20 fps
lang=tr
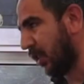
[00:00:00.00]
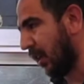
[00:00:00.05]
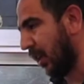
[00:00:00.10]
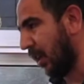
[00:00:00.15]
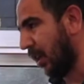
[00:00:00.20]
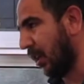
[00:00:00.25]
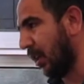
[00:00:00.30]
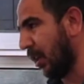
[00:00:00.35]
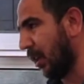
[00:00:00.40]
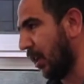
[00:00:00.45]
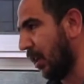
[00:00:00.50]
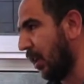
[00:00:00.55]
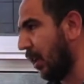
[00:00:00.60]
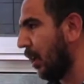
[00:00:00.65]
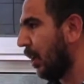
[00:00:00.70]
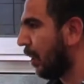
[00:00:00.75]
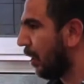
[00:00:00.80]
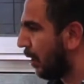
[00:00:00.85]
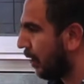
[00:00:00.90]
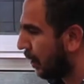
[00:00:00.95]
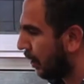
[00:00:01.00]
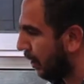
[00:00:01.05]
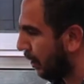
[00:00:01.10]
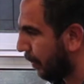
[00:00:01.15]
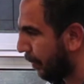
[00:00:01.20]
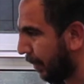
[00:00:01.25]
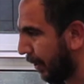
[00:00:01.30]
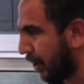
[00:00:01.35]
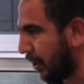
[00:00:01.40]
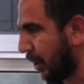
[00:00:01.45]
çıkar
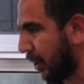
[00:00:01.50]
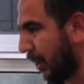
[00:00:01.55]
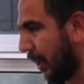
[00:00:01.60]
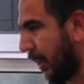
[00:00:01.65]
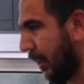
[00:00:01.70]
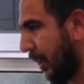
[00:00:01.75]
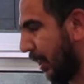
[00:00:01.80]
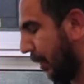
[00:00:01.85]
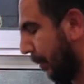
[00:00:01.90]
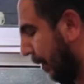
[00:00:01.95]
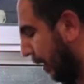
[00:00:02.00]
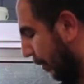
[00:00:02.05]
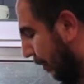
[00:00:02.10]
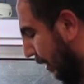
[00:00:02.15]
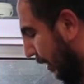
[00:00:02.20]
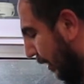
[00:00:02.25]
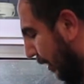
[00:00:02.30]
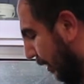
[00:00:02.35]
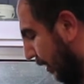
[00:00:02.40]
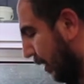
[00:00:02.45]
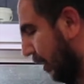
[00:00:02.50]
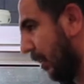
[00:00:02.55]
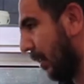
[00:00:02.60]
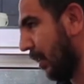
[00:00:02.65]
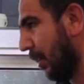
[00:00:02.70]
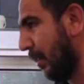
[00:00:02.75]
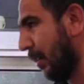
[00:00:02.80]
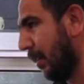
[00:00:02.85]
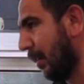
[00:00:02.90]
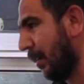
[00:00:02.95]
e, paça dahi yapılabilir. E,
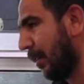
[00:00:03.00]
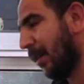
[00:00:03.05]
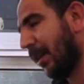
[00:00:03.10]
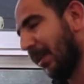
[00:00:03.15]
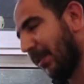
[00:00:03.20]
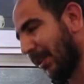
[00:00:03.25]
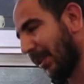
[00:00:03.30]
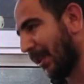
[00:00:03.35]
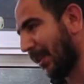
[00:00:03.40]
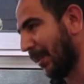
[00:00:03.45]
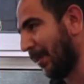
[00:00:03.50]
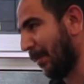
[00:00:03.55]
Paça. Evet.